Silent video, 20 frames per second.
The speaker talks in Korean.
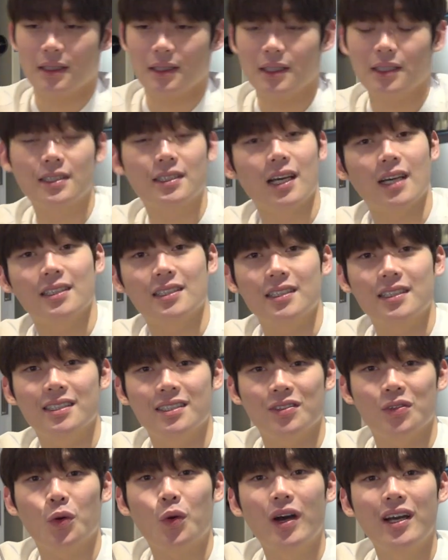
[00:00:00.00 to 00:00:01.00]
이
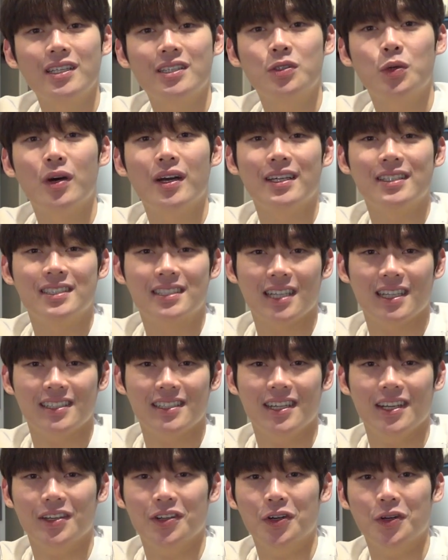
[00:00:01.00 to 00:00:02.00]
잔은 화이트 와인
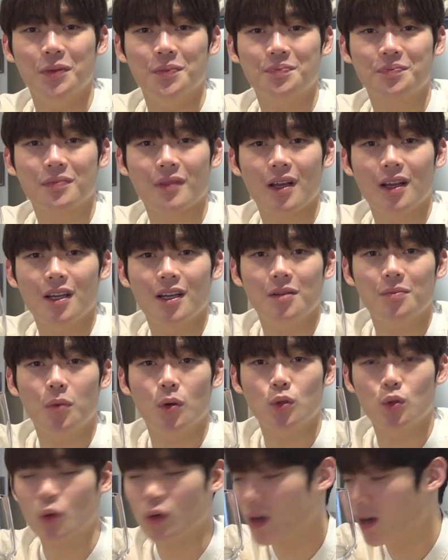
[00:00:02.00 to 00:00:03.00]
잔이에요.
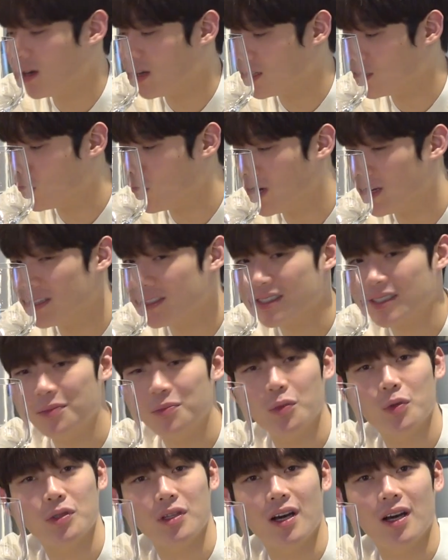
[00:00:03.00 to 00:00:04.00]
보통의 레드 와인
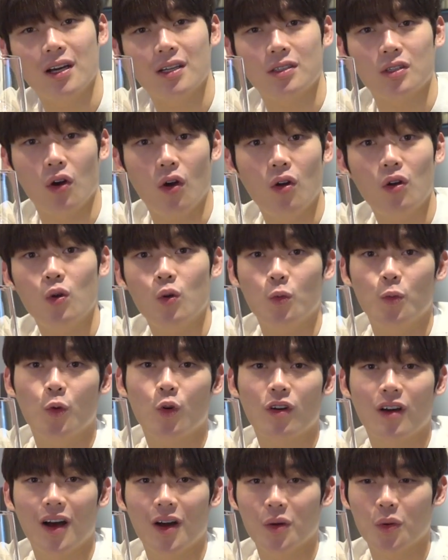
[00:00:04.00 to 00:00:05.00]
잔보다 덜
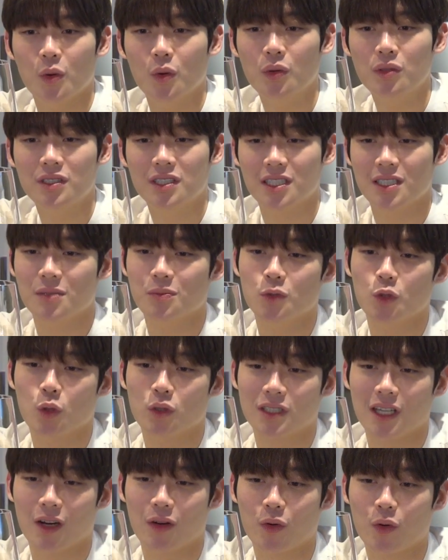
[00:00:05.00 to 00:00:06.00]
오목하고 지름도
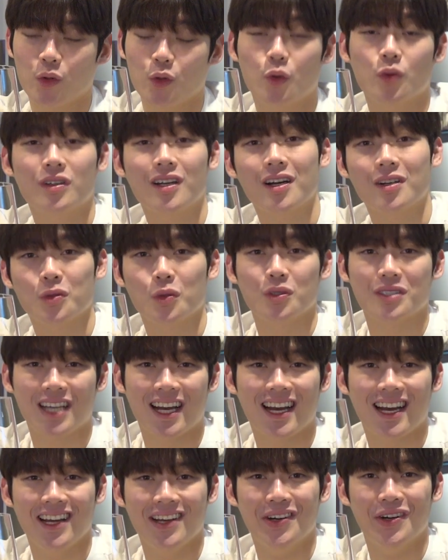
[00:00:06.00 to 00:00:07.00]
작고 용량도
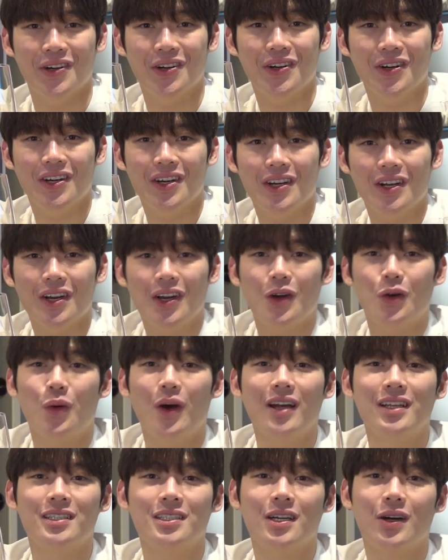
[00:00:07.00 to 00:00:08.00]
작아요.
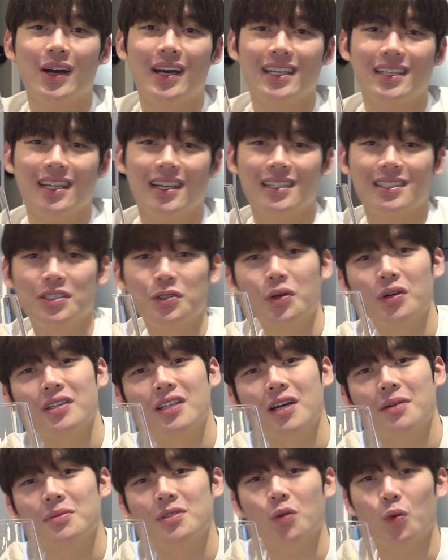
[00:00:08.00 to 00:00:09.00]
화이트 와인의
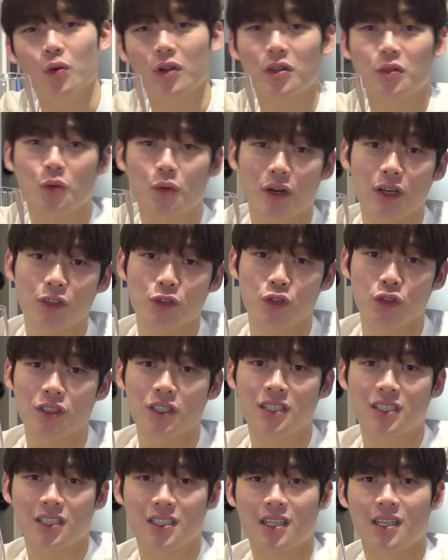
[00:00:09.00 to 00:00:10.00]
시원함을 오랫동안
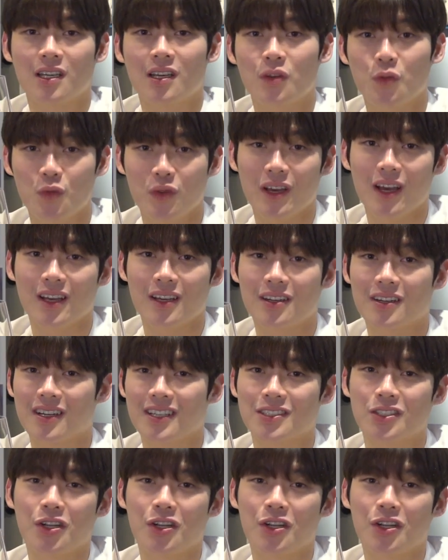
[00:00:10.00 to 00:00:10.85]
유지시키기 위해 이렇게